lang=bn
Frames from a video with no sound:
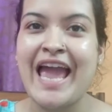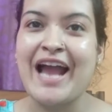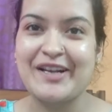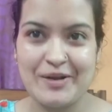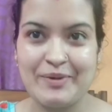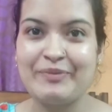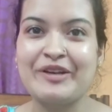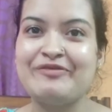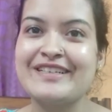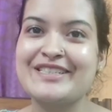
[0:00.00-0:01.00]
এখন আমি
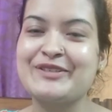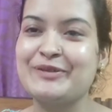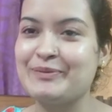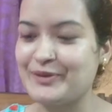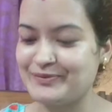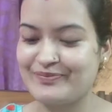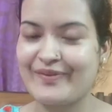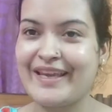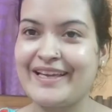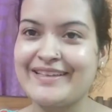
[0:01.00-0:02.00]
ব্রেকফাস্ট করব
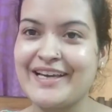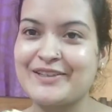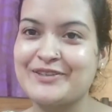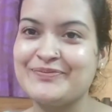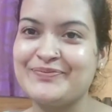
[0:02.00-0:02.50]
এই দেখো